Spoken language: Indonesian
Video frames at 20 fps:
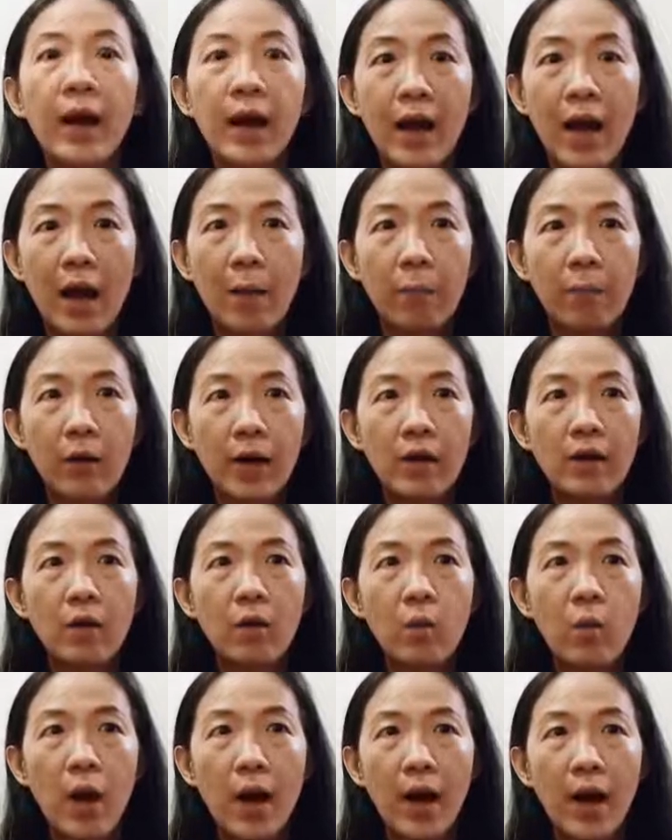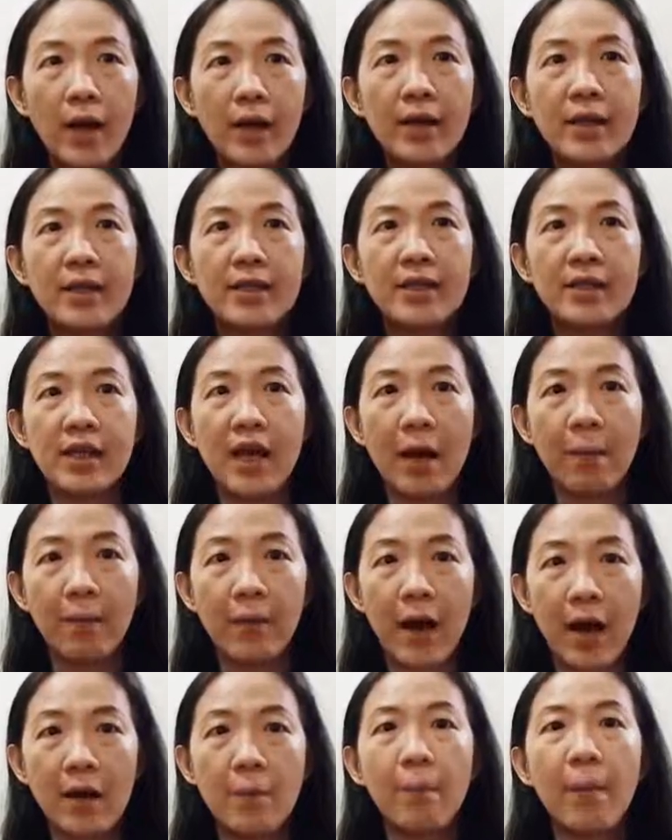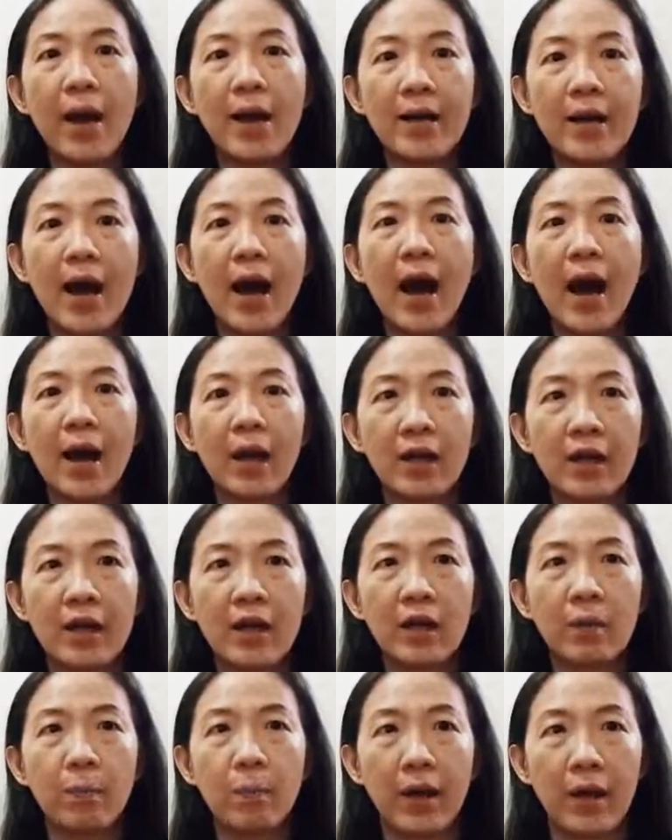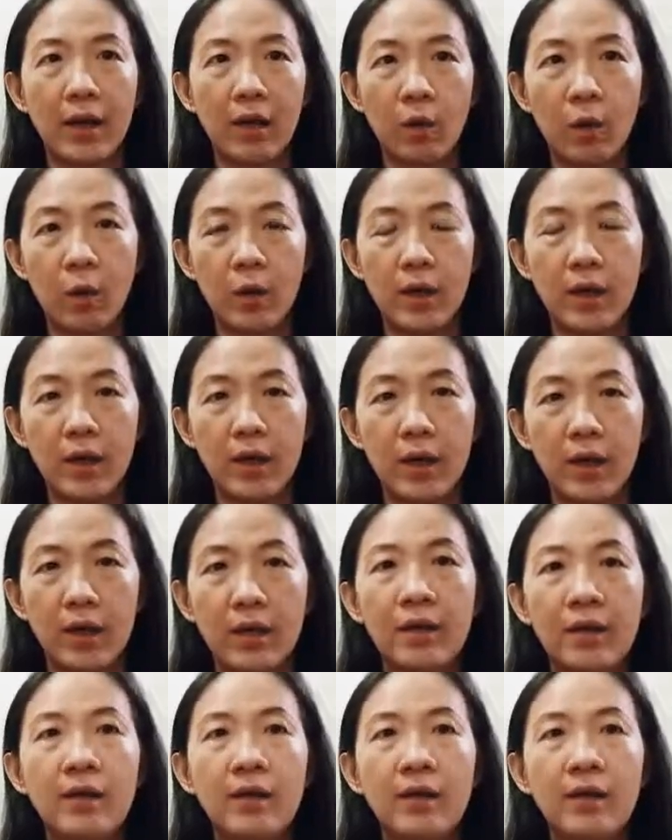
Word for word: Laporan keuangan disiapkan pada akhir periode.